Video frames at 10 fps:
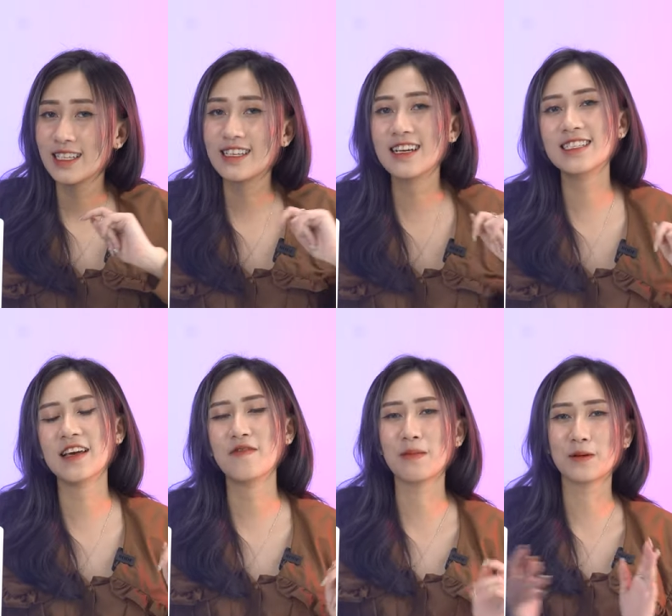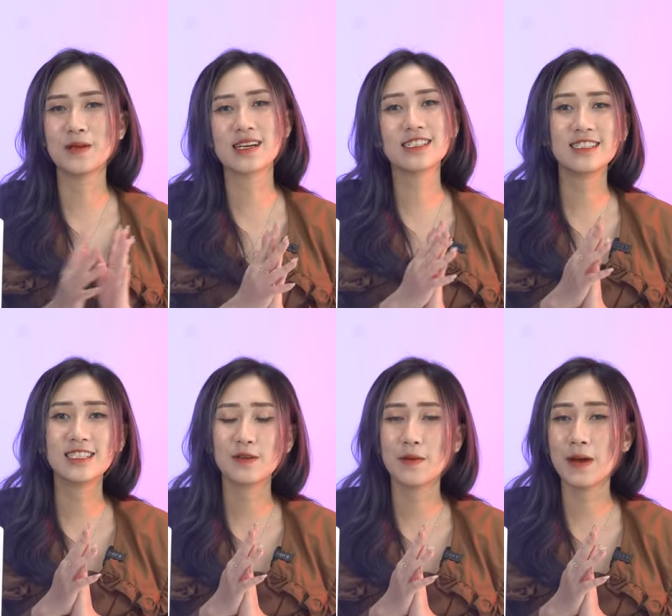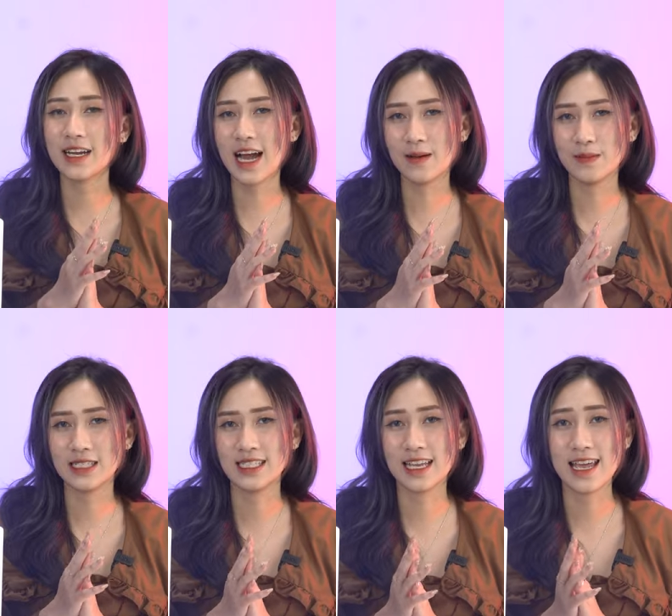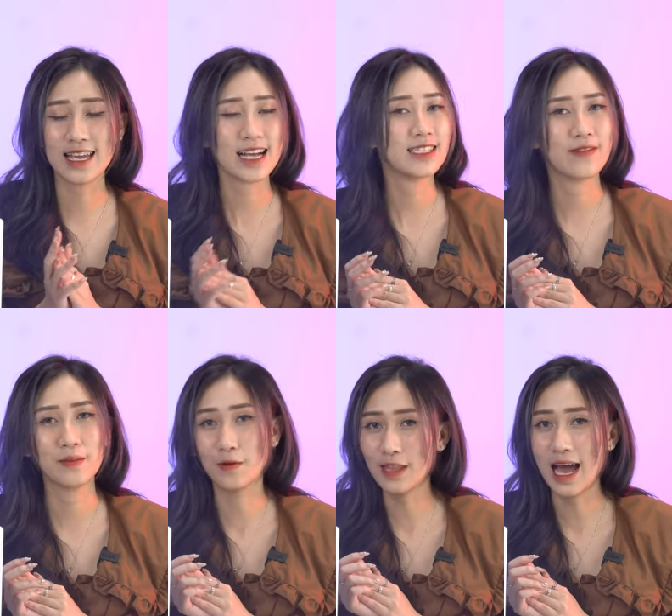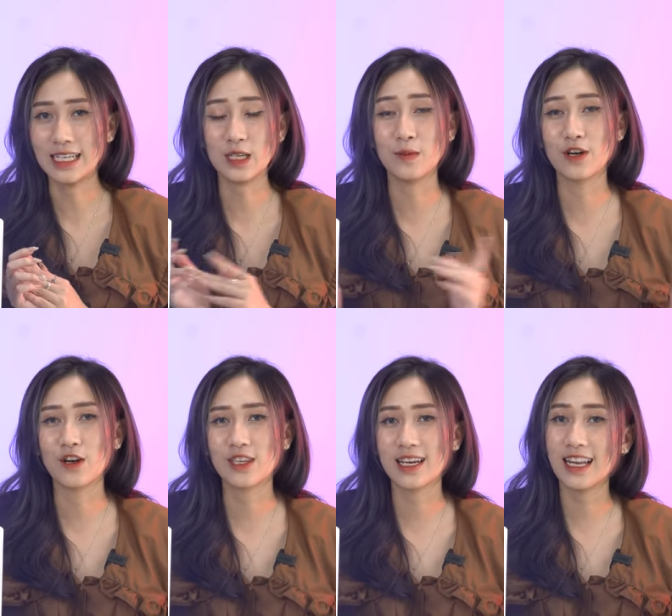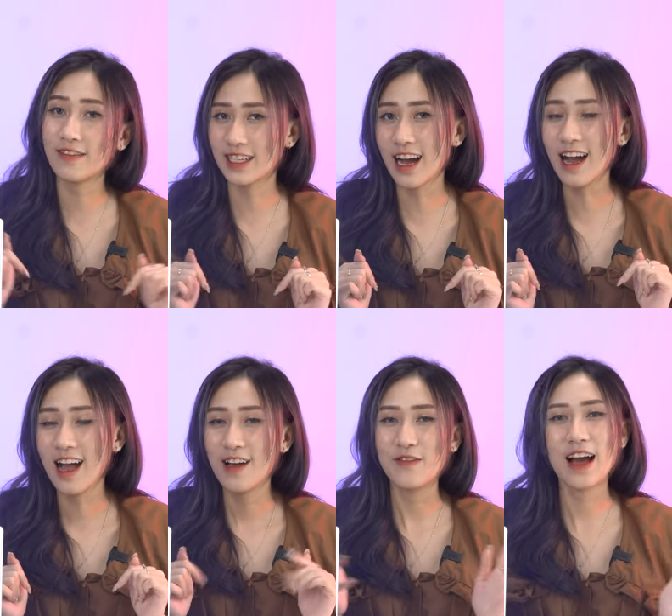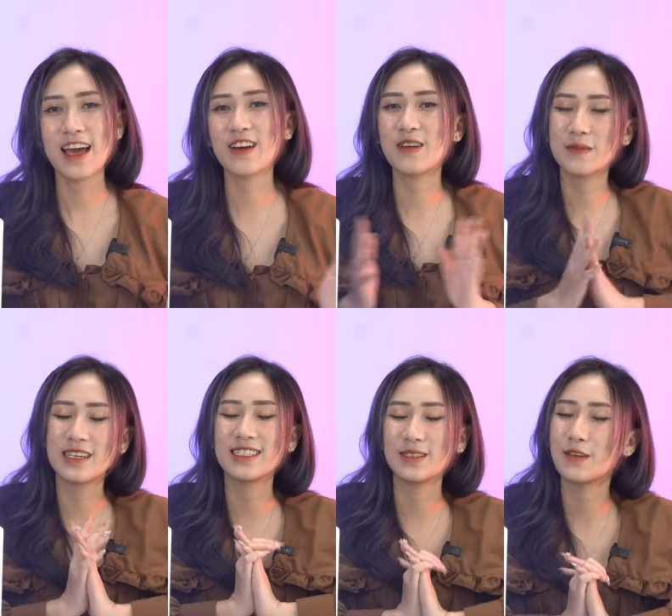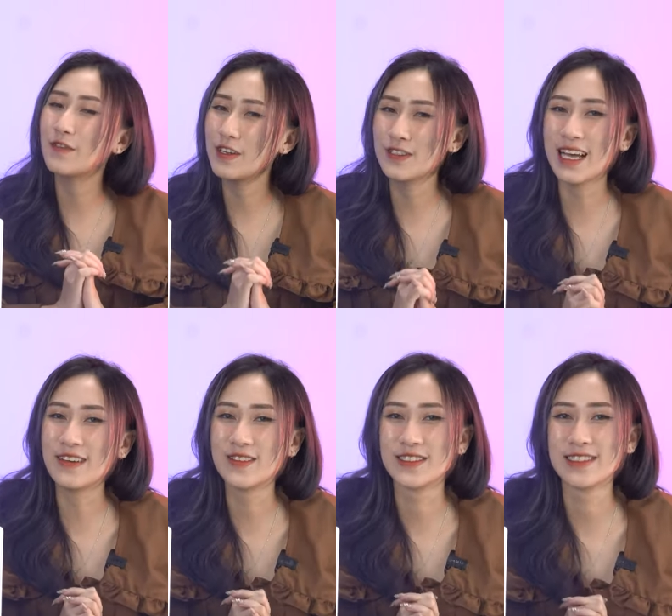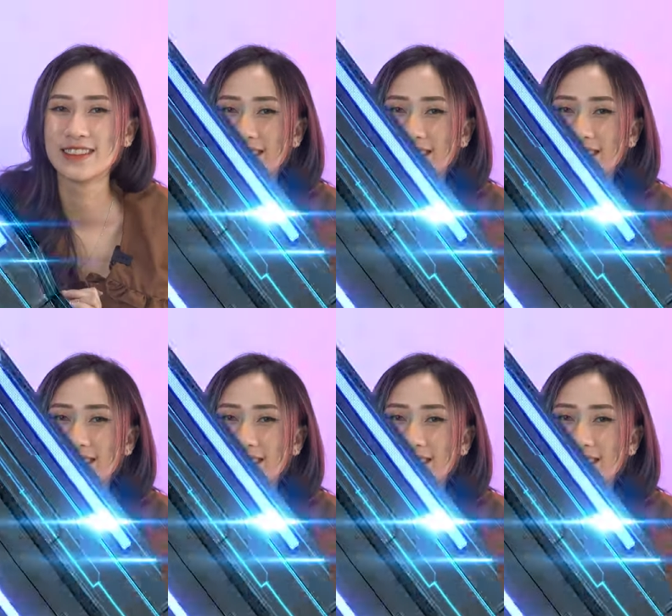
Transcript: thì đường link sản phẩm cũng như là các chương trình khuyến mại khác mình sẽ để ngay dưới phần mô tả cho mọi người có thể click vào nhé và hẹn gặp lại mọi người trong những video sau